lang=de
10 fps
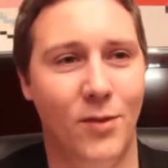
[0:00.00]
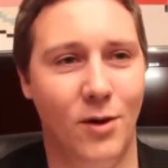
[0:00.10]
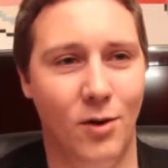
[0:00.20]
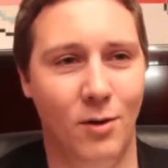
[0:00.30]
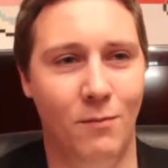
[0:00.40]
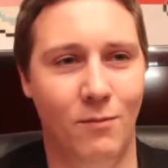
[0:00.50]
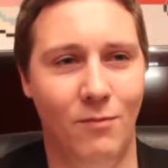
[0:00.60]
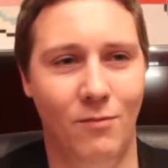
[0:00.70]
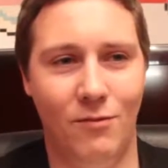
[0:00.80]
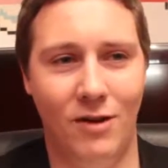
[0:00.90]
Ähm,
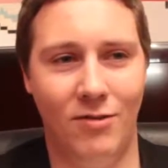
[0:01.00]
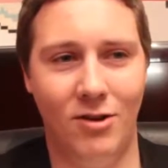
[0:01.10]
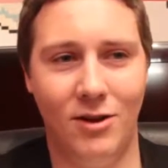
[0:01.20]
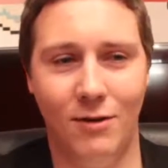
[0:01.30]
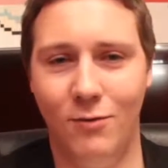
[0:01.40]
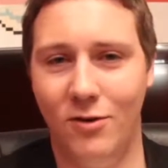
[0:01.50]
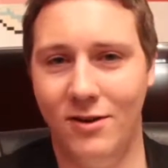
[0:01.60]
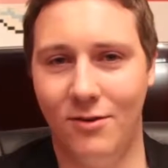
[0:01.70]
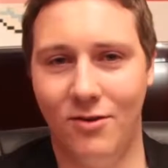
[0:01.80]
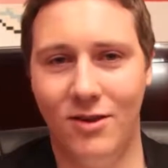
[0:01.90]
wer sich dafür
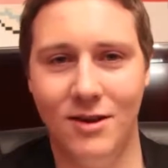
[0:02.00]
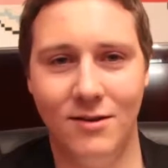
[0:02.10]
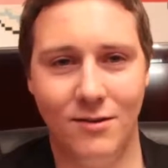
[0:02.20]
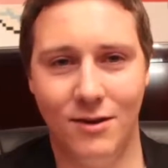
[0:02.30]
interessiert,